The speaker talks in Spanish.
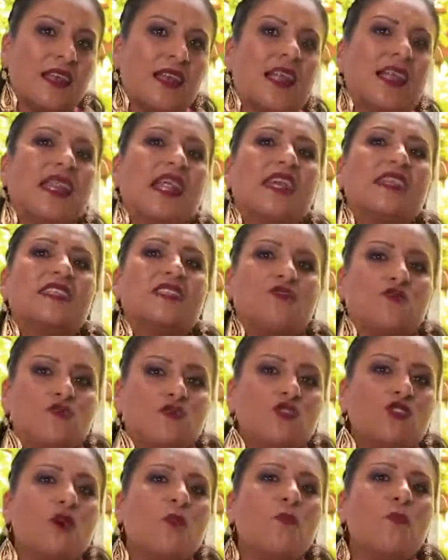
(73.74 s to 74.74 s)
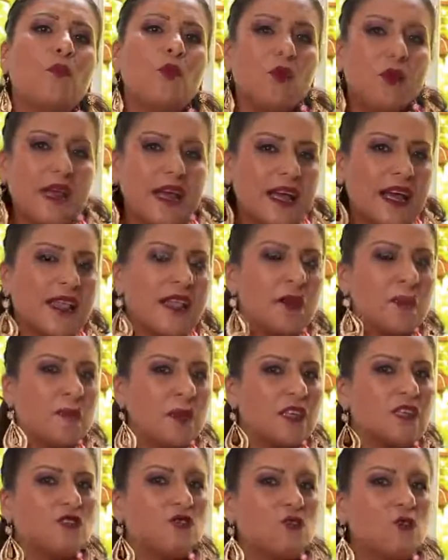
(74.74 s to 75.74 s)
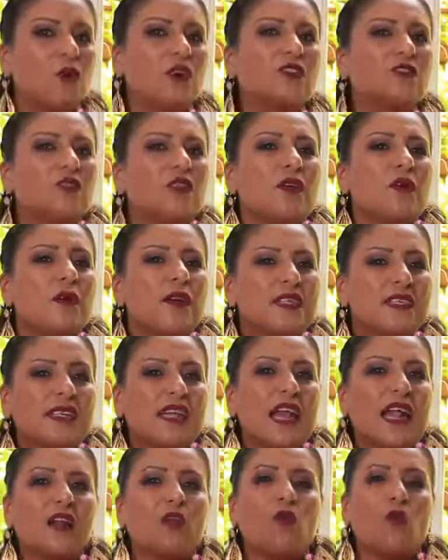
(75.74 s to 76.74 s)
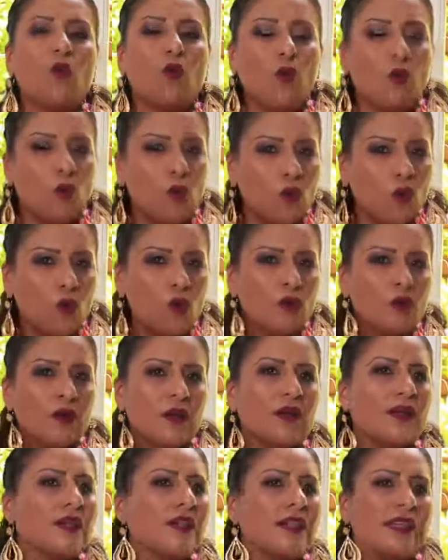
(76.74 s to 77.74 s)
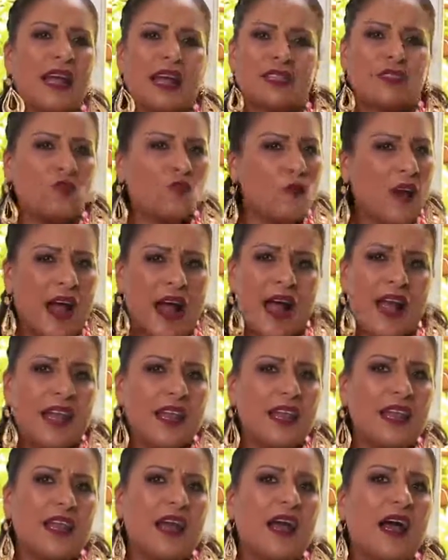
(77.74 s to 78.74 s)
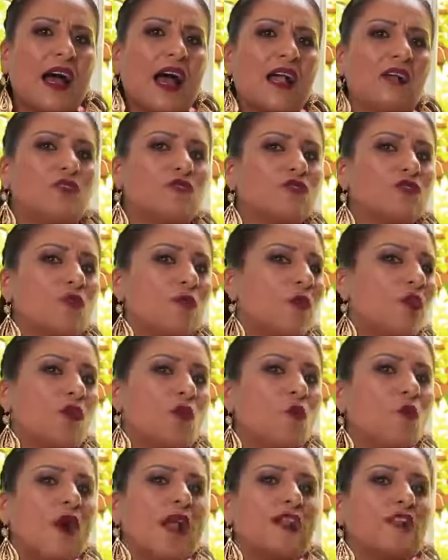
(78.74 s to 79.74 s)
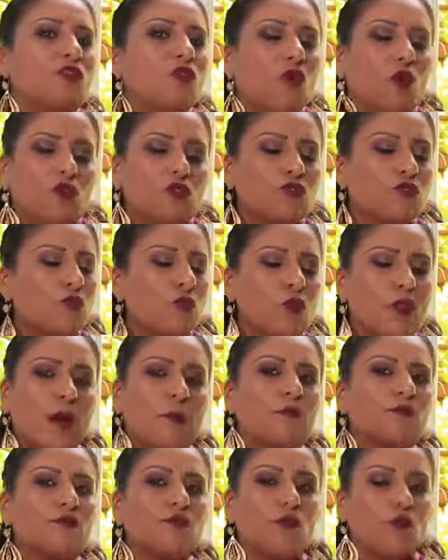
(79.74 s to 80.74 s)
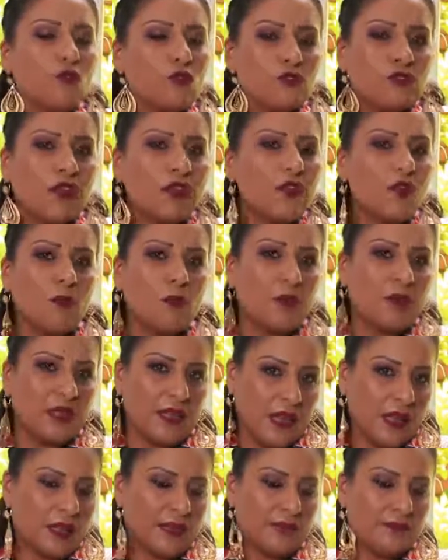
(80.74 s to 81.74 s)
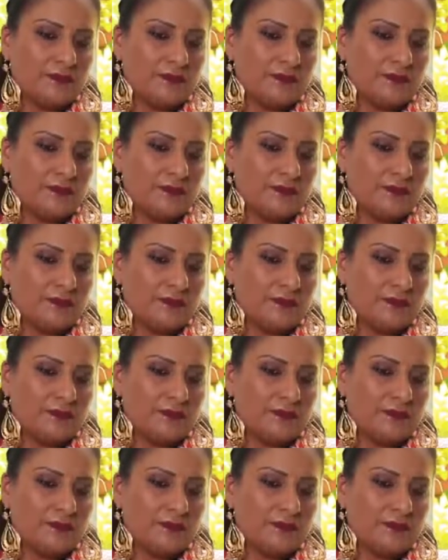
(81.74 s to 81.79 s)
La discusión pública del presupuesto debe de ser algo común, natural, algo sobre lo cual todos podamos conocer y opinar.